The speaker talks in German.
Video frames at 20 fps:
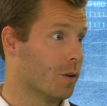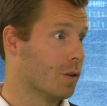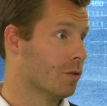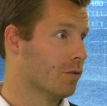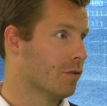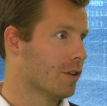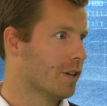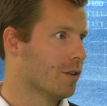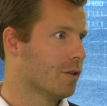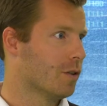
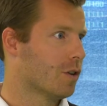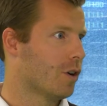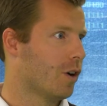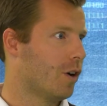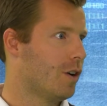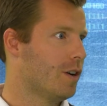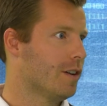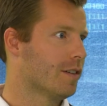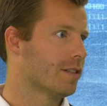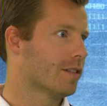
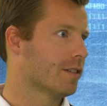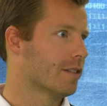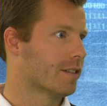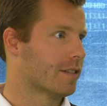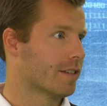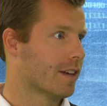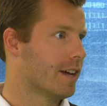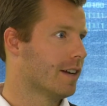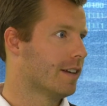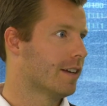Audio-Video-Calls
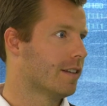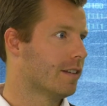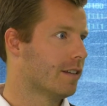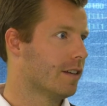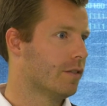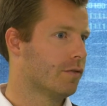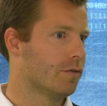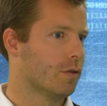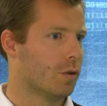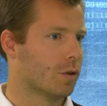sehr
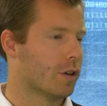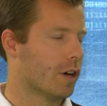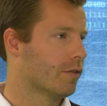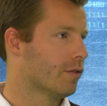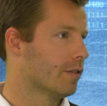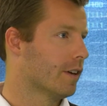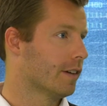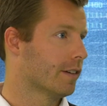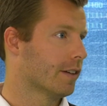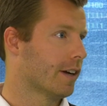intensiv oder
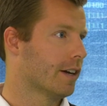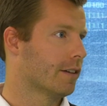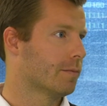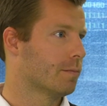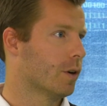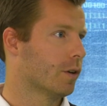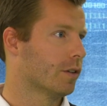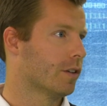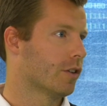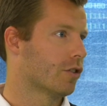vielleicht
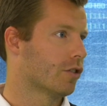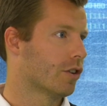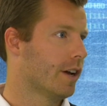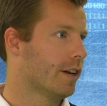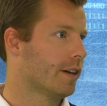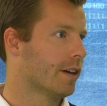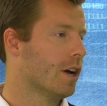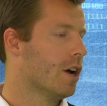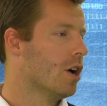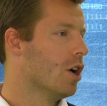reicht mir auch der
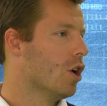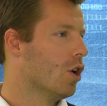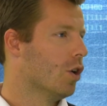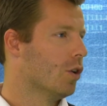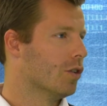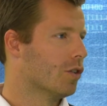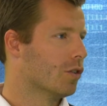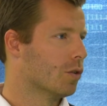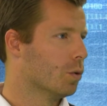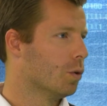Chat.
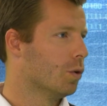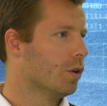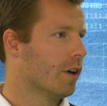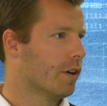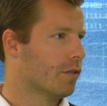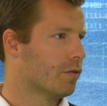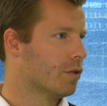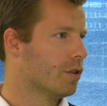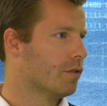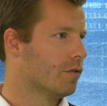Und so
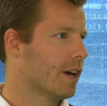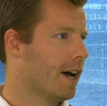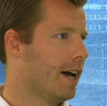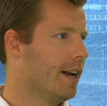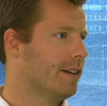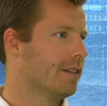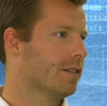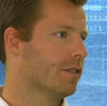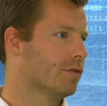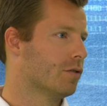erfüllen wir
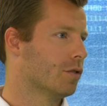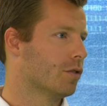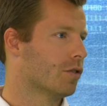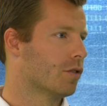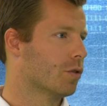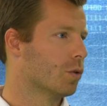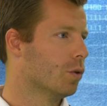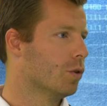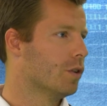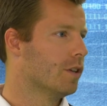all diese
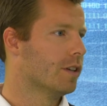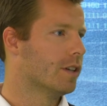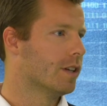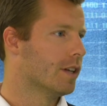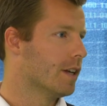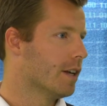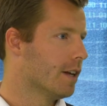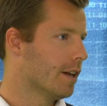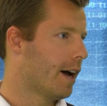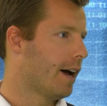Funktionen,
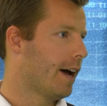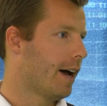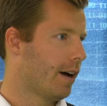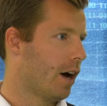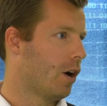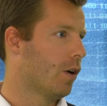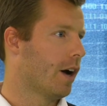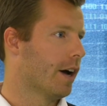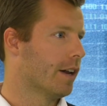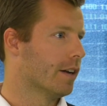die
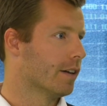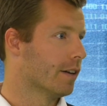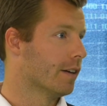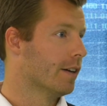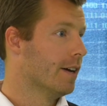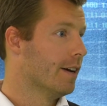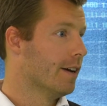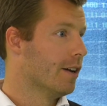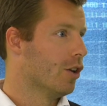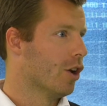auch
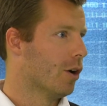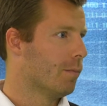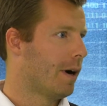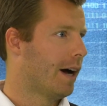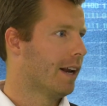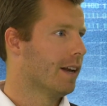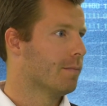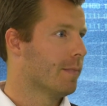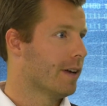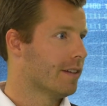eine
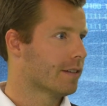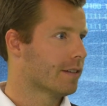normale